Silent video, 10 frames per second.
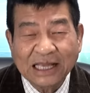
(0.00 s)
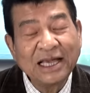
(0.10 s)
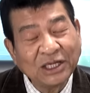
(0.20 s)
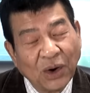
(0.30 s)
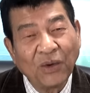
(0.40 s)

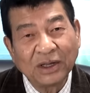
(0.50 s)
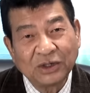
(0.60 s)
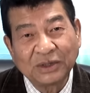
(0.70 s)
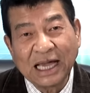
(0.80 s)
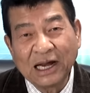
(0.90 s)
thí dụ
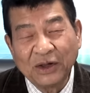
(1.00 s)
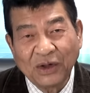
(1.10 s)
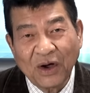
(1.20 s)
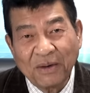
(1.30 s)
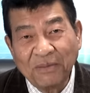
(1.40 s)
chủ xe ở
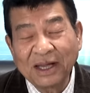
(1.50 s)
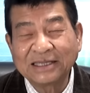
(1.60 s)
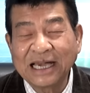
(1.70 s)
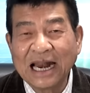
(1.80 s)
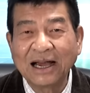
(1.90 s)
New York mà
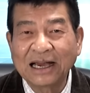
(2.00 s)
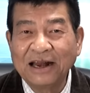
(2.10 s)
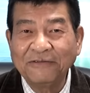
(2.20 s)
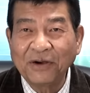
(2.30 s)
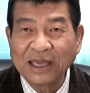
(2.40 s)
xe đang ở
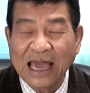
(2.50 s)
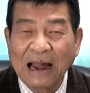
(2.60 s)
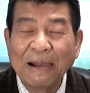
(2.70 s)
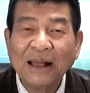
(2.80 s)
California,